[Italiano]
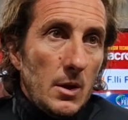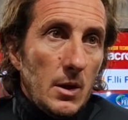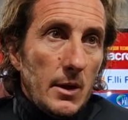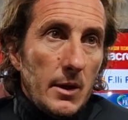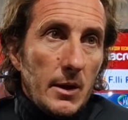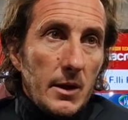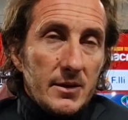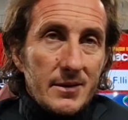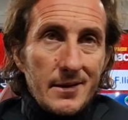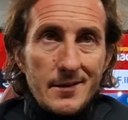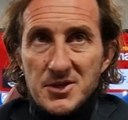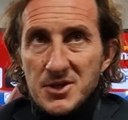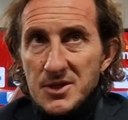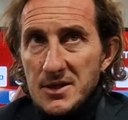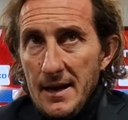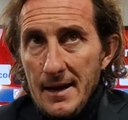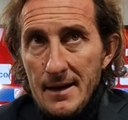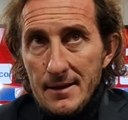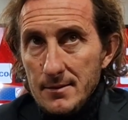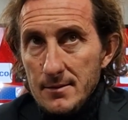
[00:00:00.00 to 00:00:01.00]
è
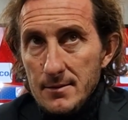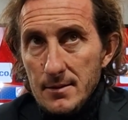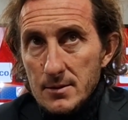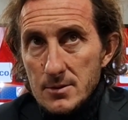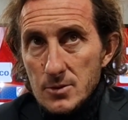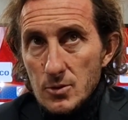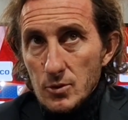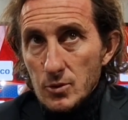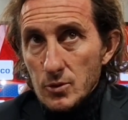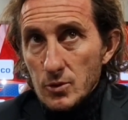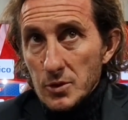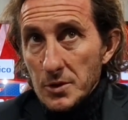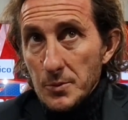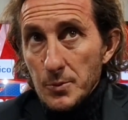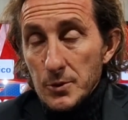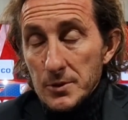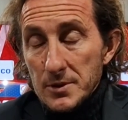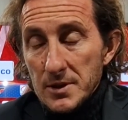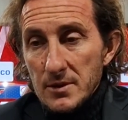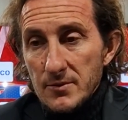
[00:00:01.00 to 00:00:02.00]
trascinante sotto tutti i
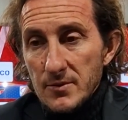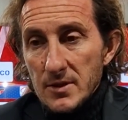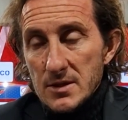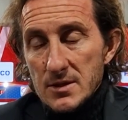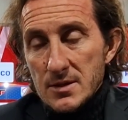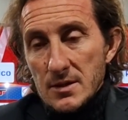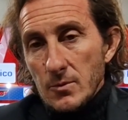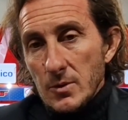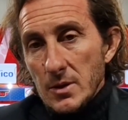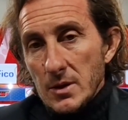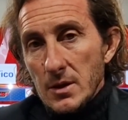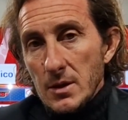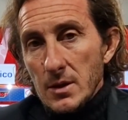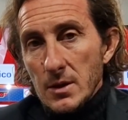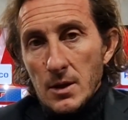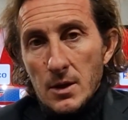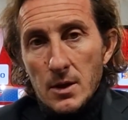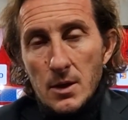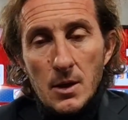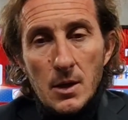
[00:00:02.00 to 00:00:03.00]
punti di vista,
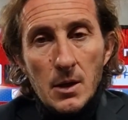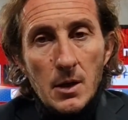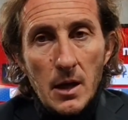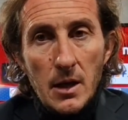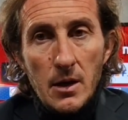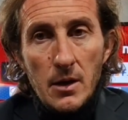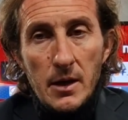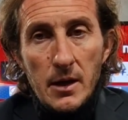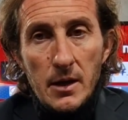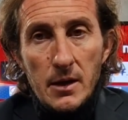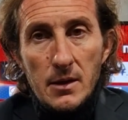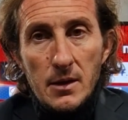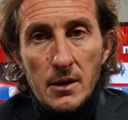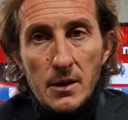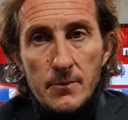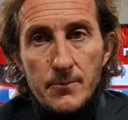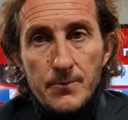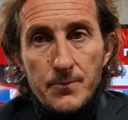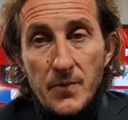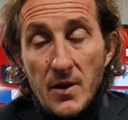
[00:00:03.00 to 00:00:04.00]
quindi... È,
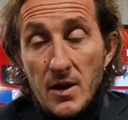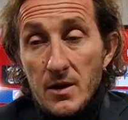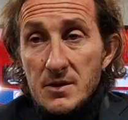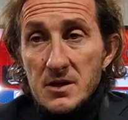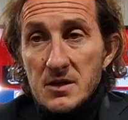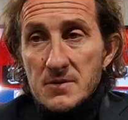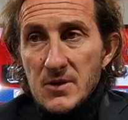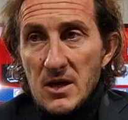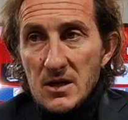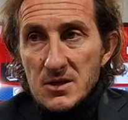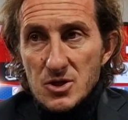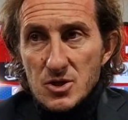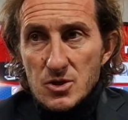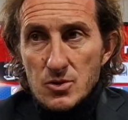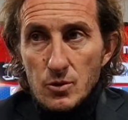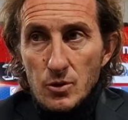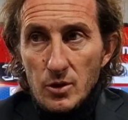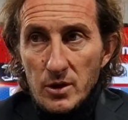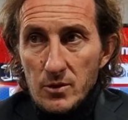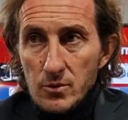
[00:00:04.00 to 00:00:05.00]
eh, Dispiace
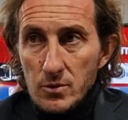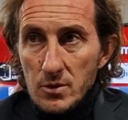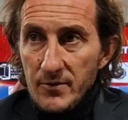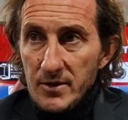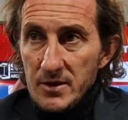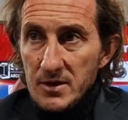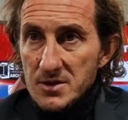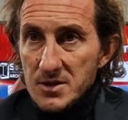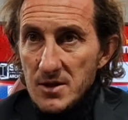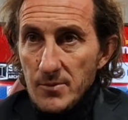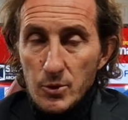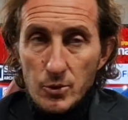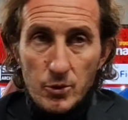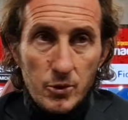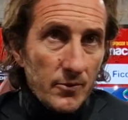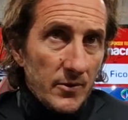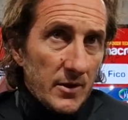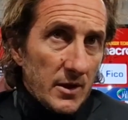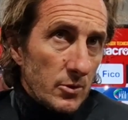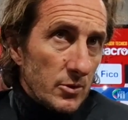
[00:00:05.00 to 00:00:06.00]
solo che non avete già
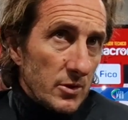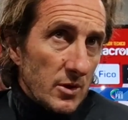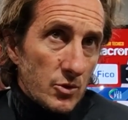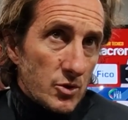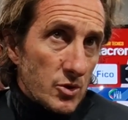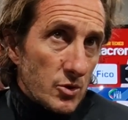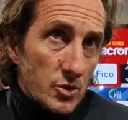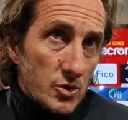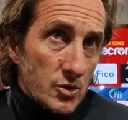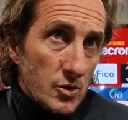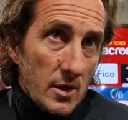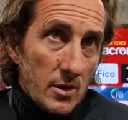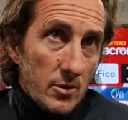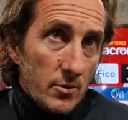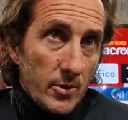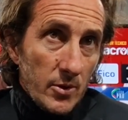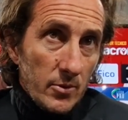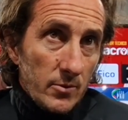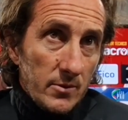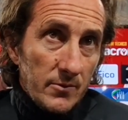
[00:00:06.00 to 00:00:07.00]
potuto vederlo dallo scorso
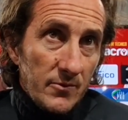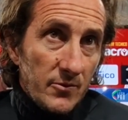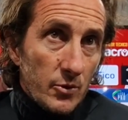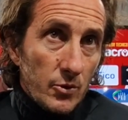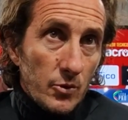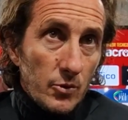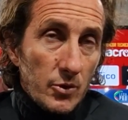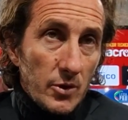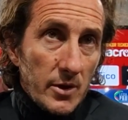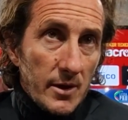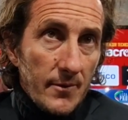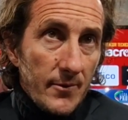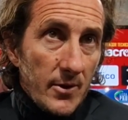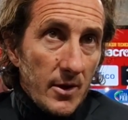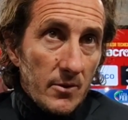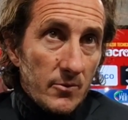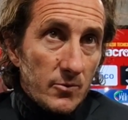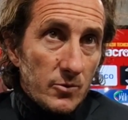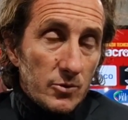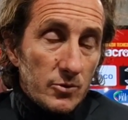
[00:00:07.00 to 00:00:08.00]
anno per un infortunio grave
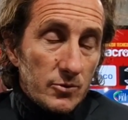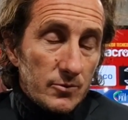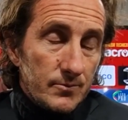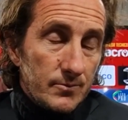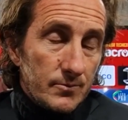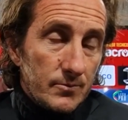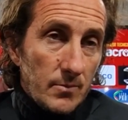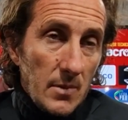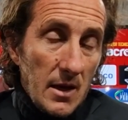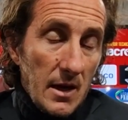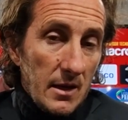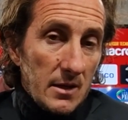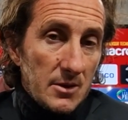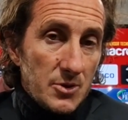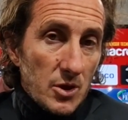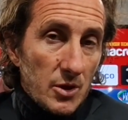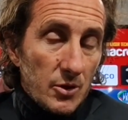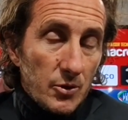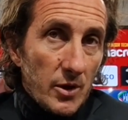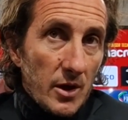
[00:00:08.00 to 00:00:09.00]
che ha avuto, ma il
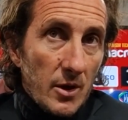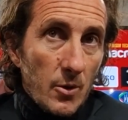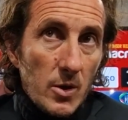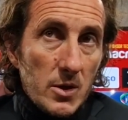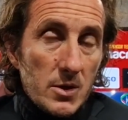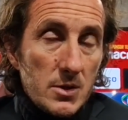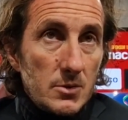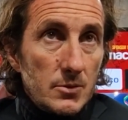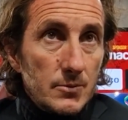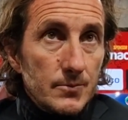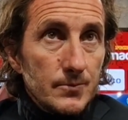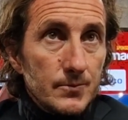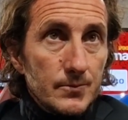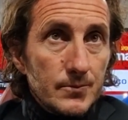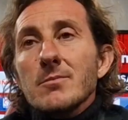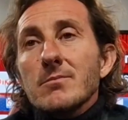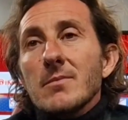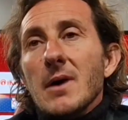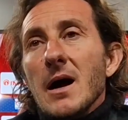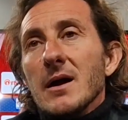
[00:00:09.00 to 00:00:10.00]
giocatore è questo.
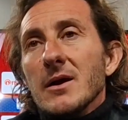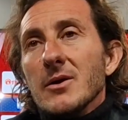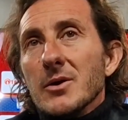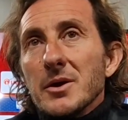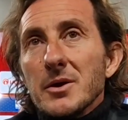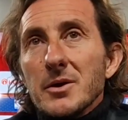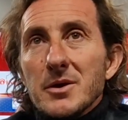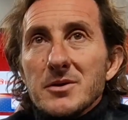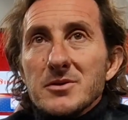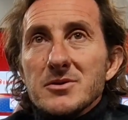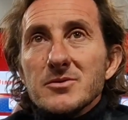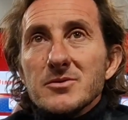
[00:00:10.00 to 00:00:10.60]
Credo,